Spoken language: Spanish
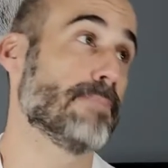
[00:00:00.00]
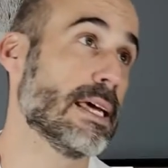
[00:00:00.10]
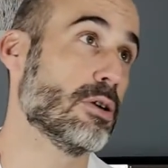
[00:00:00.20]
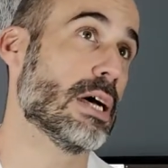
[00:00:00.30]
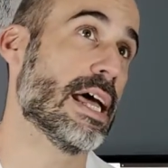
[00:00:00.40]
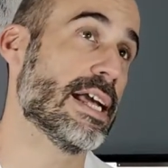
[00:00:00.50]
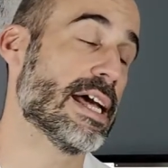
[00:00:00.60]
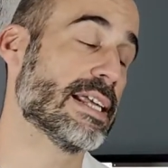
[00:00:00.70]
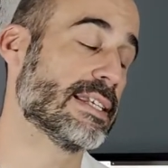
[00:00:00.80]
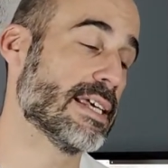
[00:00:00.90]
pero hay
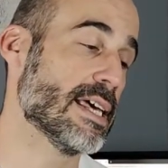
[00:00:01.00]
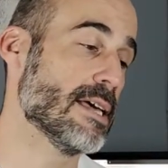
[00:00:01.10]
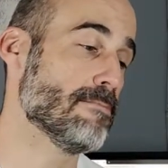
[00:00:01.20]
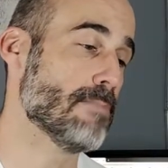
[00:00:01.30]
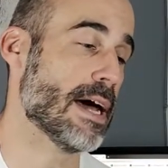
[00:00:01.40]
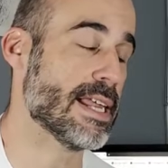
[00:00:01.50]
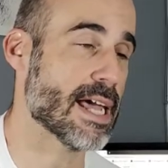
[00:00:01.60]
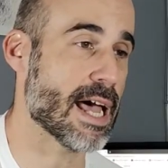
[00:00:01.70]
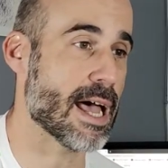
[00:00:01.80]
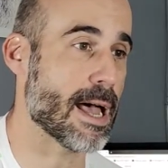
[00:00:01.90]
que hacer
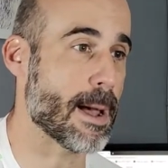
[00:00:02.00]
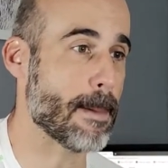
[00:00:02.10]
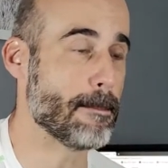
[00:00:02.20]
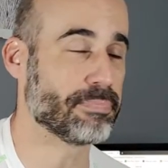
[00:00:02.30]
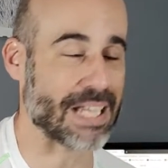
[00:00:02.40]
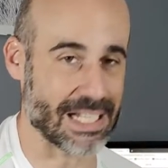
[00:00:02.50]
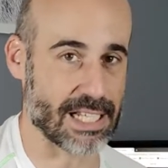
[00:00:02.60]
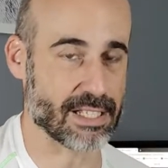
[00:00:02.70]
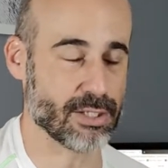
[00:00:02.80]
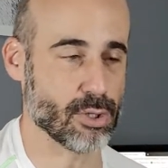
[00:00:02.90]
varias
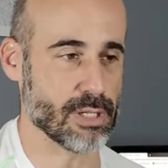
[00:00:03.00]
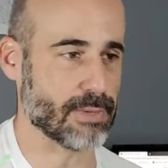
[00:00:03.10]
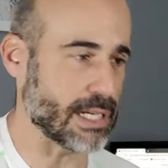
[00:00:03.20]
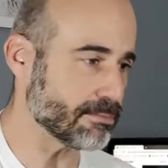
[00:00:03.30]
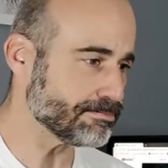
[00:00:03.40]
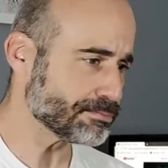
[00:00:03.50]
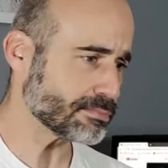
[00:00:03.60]
aclaraciones, ¿vale?